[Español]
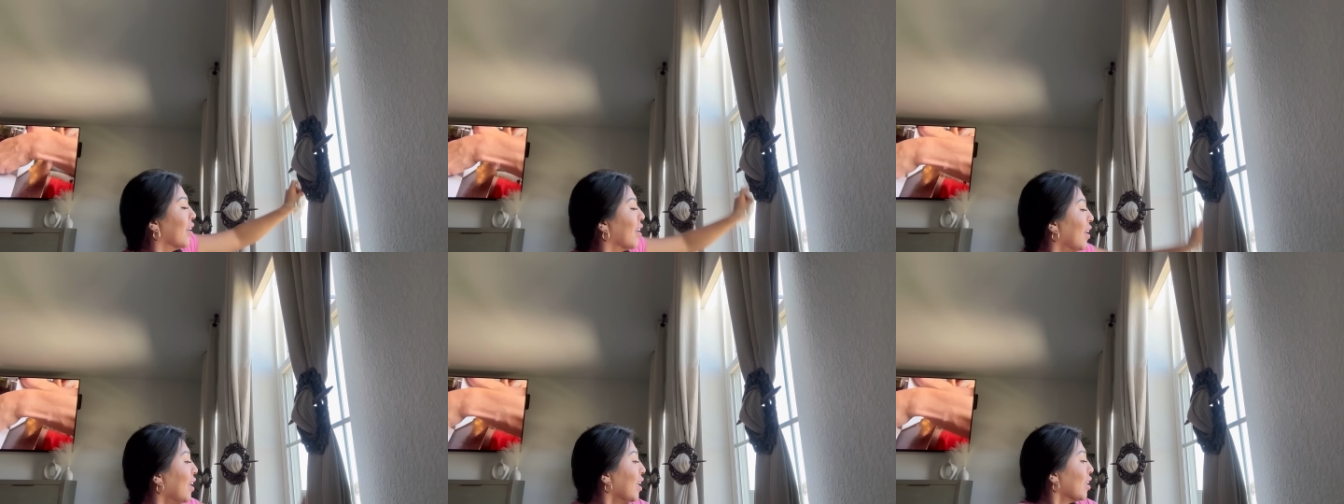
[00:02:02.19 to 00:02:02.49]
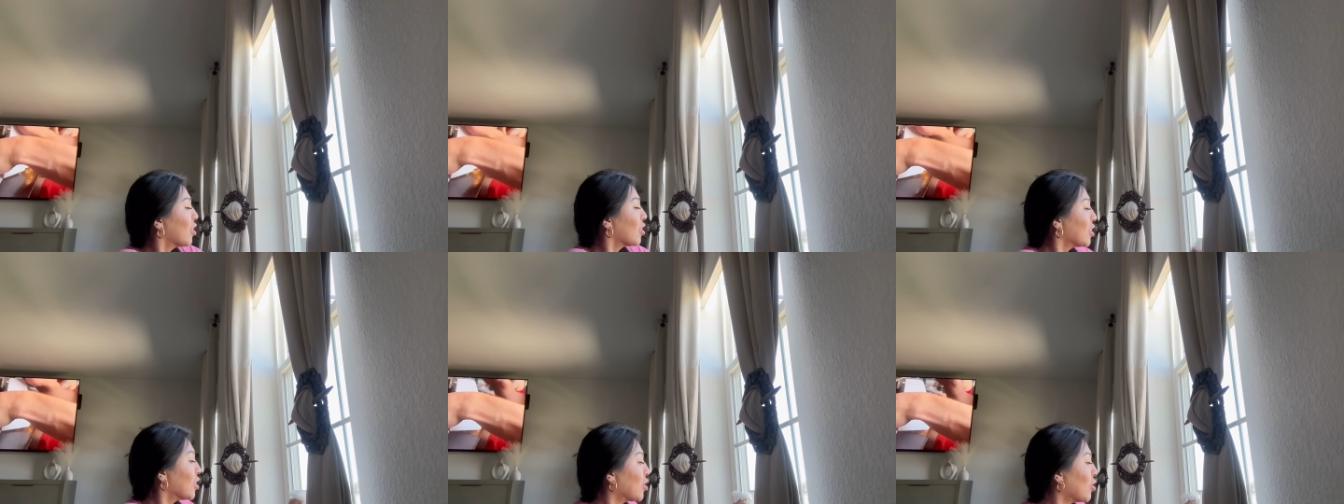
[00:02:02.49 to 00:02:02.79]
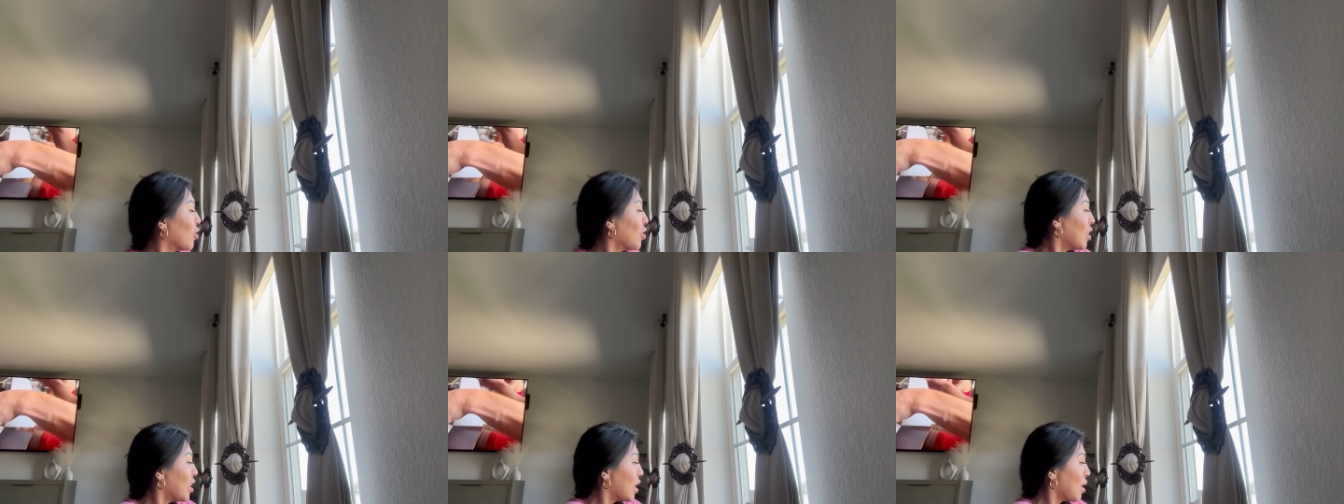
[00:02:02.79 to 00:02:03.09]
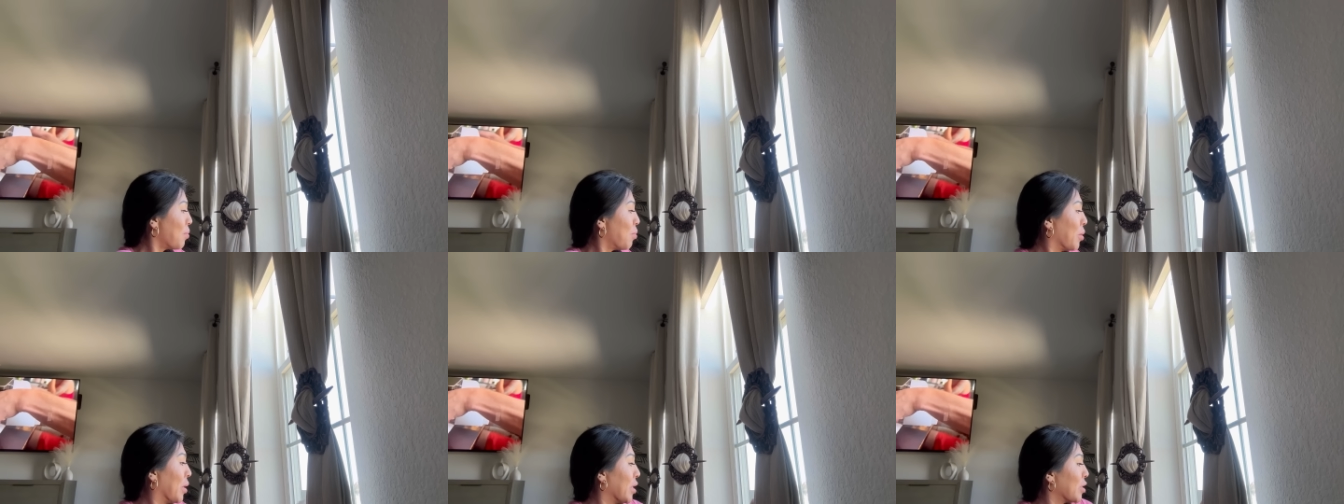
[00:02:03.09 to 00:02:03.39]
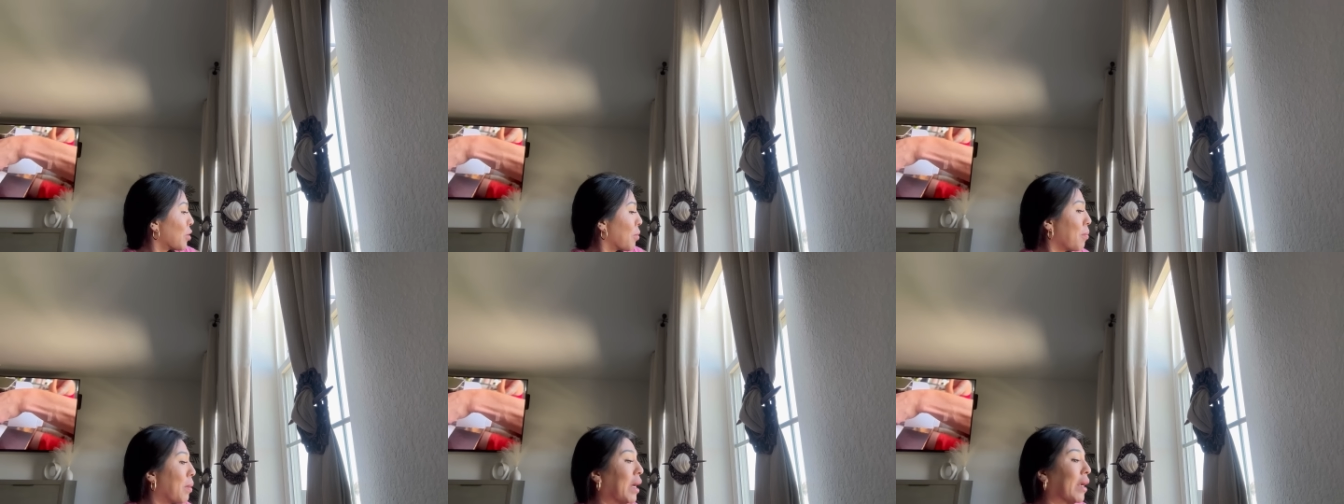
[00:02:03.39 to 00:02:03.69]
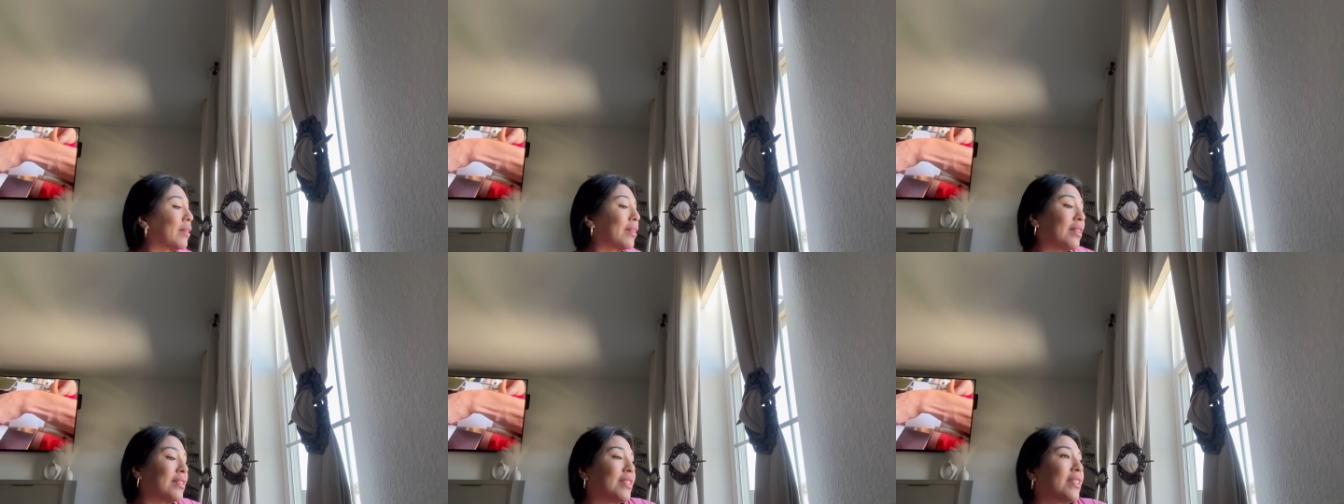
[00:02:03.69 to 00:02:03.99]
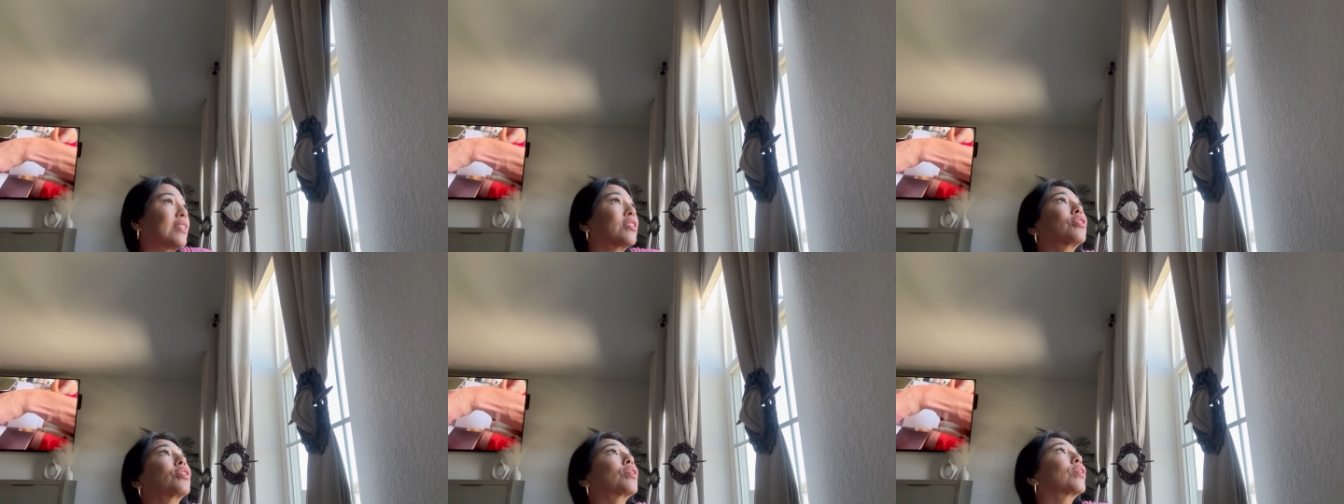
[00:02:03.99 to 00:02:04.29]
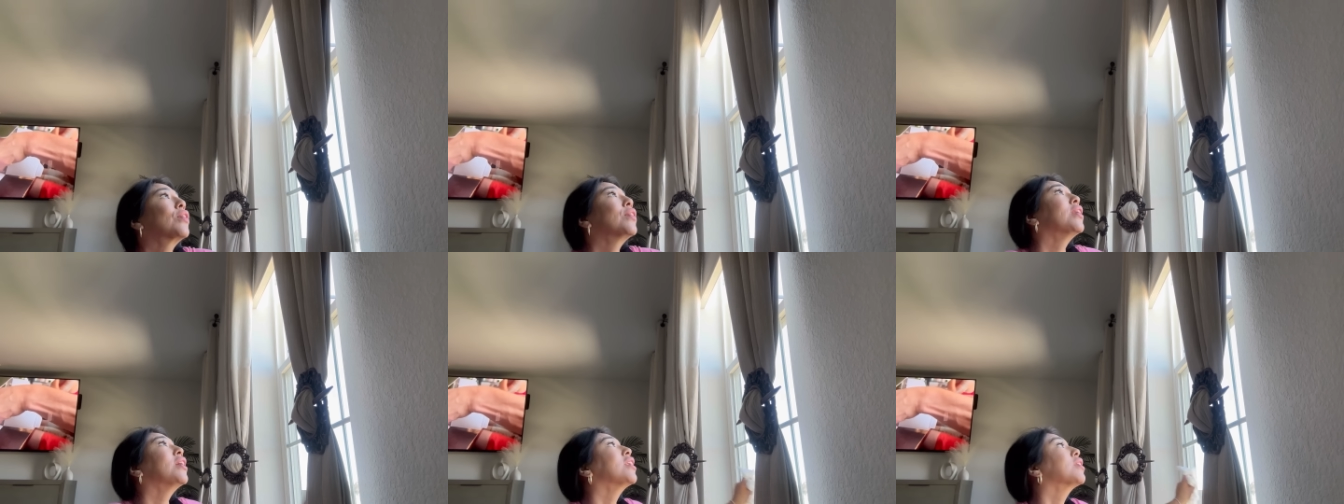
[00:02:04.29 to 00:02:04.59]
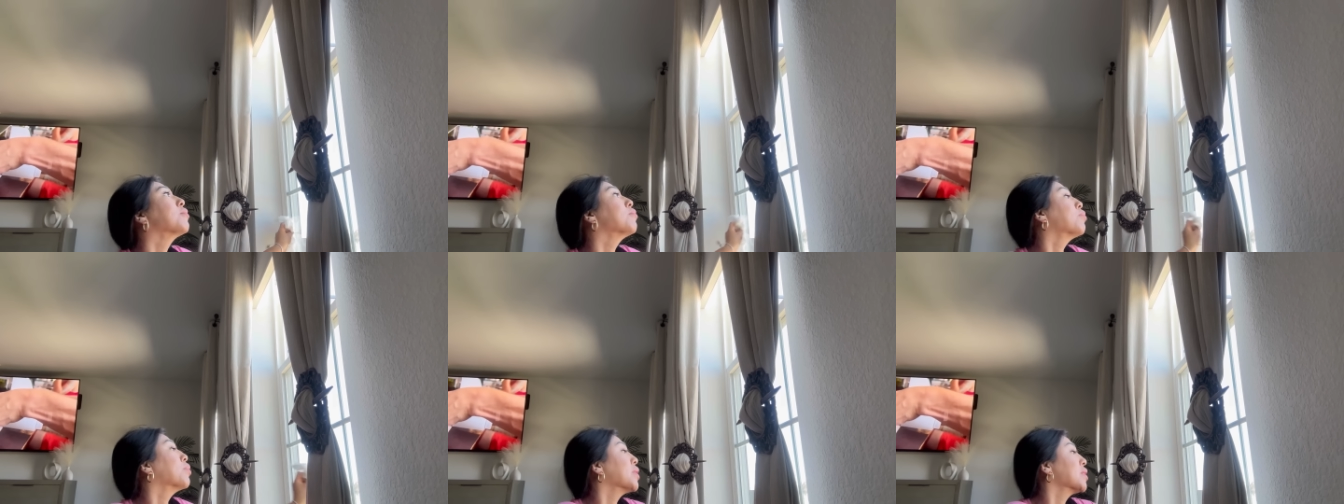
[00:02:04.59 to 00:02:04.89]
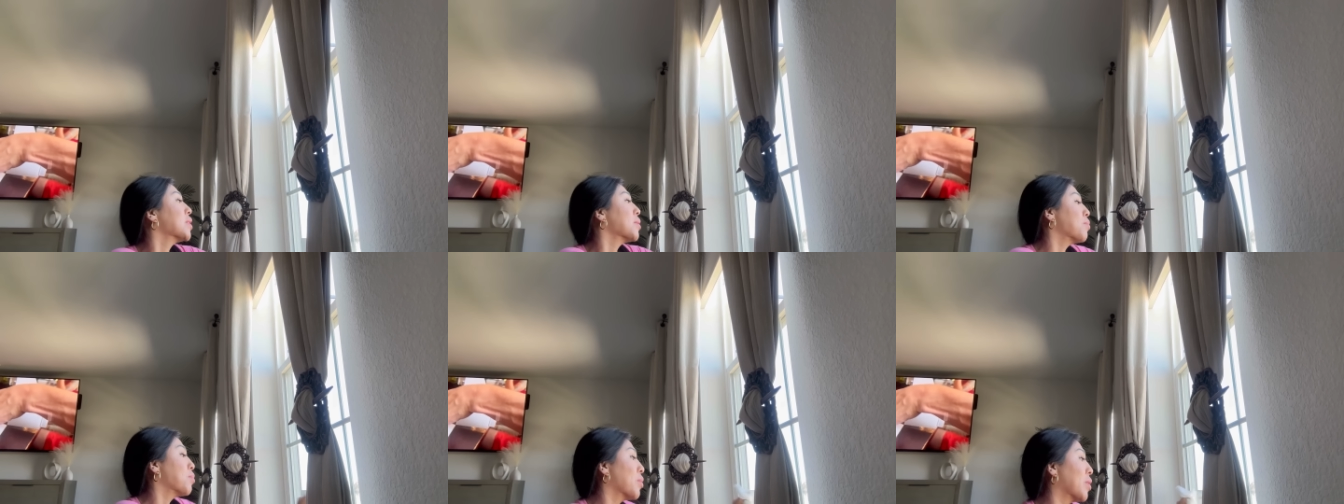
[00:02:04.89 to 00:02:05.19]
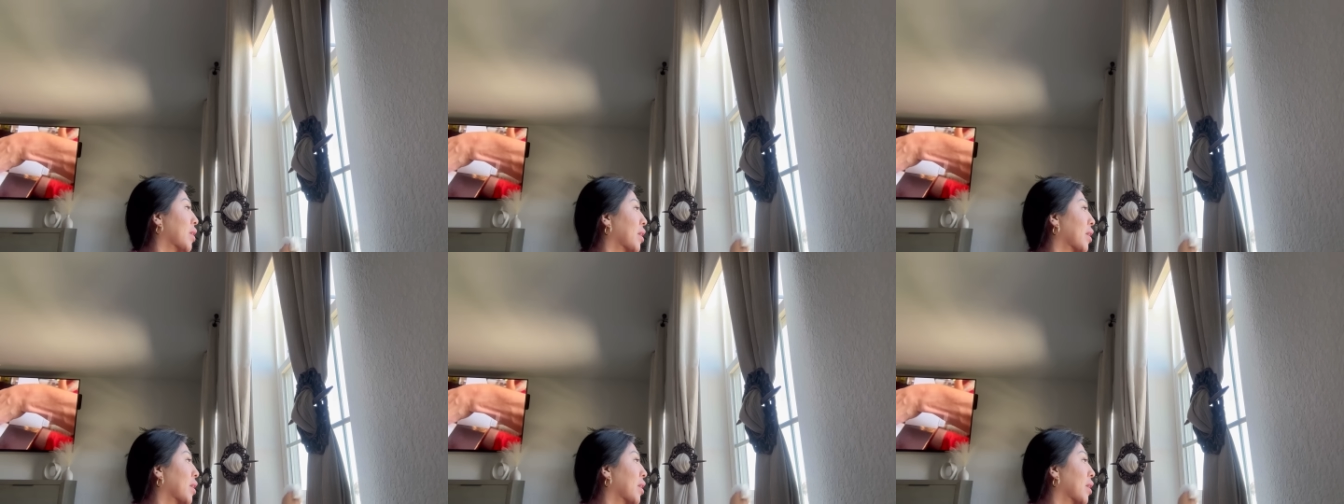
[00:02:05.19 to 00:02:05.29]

Y entonces hoy día, por eso martes, ya estoy con la limpieza por